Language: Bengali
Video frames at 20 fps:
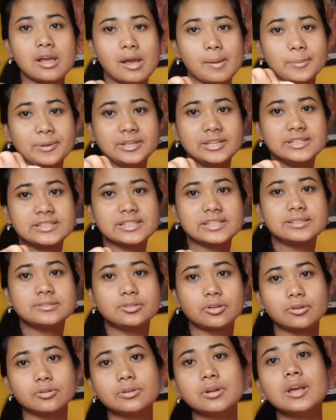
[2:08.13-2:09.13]
আমি নিচে
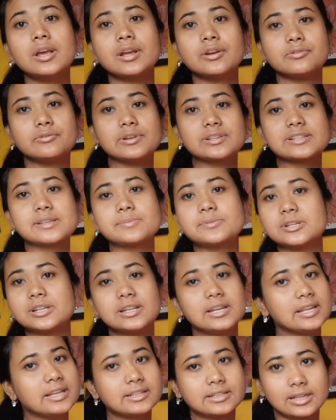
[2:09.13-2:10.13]
যখন
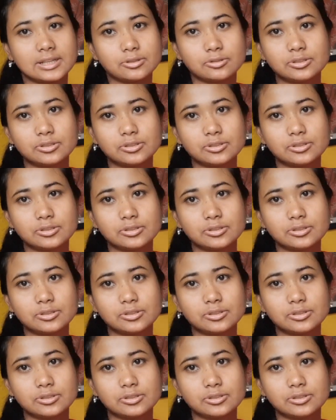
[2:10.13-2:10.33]
প্রেসক্রিপশানের লিঙ্কটা